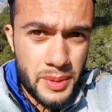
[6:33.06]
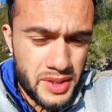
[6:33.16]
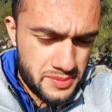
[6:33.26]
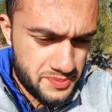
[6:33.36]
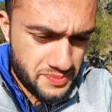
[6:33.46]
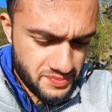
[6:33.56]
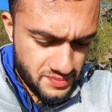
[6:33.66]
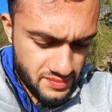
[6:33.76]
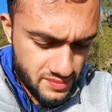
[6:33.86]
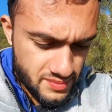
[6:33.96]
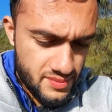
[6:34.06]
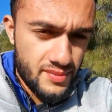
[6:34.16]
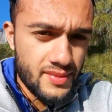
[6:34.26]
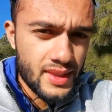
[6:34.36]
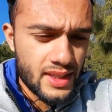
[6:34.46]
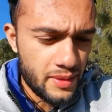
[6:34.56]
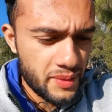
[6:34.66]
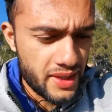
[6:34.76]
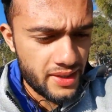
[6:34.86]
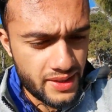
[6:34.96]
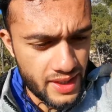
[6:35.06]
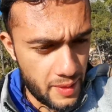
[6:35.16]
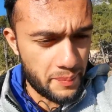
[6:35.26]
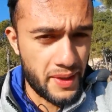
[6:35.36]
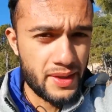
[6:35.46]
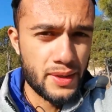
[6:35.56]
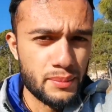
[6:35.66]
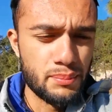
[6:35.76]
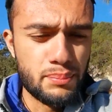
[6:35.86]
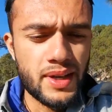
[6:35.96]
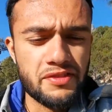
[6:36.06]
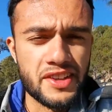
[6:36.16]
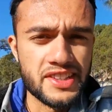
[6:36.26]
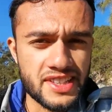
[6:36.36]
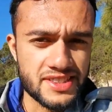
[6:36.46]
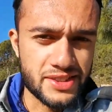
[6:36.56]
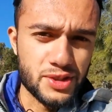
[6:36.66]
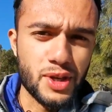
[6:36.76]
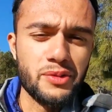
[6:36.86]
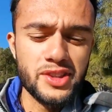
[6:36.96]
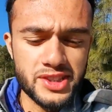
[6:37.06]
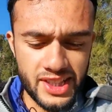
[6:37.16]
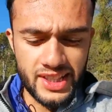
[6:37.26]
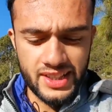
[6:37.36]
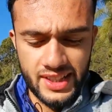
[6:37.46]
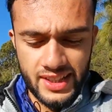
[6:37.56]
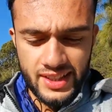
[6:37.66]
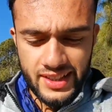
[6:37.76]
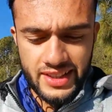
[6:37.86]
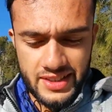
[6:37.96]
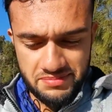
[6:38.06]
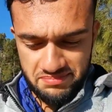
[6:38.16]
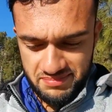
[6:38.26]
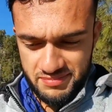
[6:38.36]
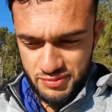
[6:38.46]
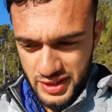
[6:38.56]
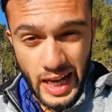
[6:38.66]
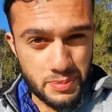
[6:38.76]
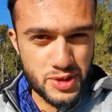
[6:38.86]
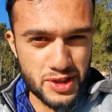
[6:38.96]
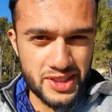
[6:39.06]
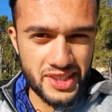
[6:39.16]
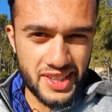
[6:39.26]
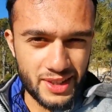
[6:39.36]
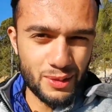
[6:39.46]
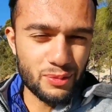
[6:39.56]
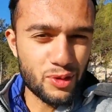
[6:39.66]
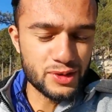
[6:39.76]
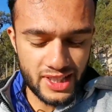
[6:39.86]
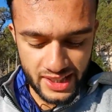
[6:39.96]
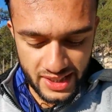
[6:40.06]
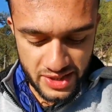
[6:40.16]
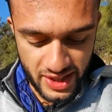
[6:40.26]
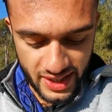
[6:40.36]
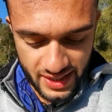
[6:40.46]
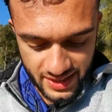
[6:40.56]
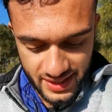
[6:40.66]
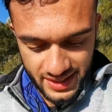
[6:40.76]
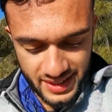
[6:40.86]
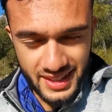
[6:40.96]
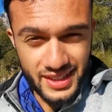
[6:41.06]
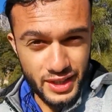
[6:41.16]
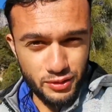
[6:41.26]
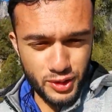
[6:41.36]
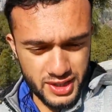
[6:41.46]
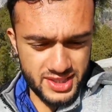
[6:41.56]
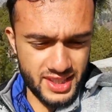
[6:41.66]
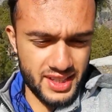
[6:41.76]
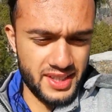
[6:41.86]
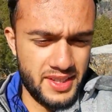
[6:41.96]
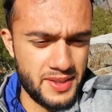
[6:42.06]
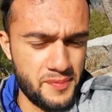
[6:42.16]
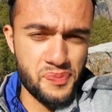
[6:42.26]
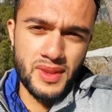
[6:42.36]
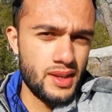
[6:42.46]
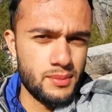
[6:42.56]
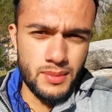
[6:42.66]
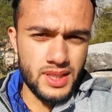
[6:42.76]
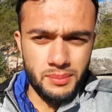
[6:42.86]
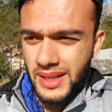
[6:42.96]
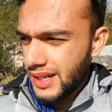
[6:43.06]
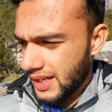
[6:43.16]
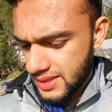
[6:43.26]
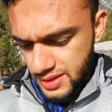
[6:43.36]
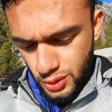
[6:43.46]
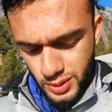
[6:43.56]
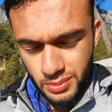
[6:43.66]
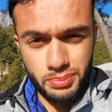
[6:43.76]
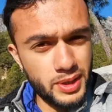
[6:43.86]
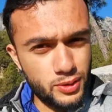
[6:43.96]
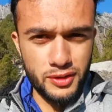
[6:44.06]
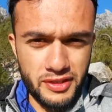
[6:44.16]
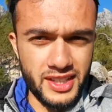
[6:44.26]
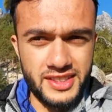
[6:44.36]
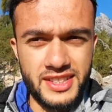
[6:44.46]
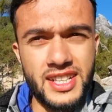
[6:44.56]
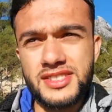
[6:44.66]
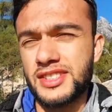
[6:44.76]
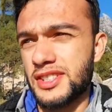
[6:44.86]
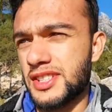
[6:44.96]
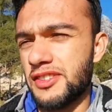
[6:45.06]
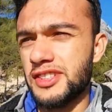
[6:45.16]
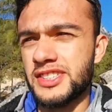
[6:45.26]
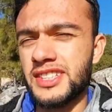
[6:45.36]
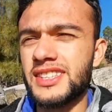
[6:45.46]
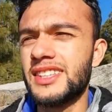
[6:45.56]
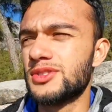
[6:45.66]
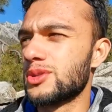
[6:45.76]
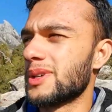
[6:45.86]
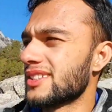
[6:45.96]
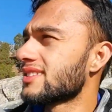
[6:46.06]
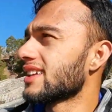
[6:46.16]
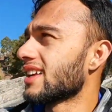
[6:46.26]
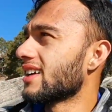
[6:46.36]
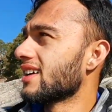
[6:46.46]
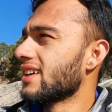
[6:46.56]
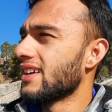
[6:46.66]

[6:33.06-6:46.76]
अभी हमने यहाँ पे बड़े फैंटास्टिक तस्वीर दे कैप्चर की और वो देख लीजिएगा कि वो किस तरह है मतलब मेरे लिहाज से तो मतलब बिल्कुल फैंटास्टिक तस्वीर दे इतने ज़बरदस्त है ना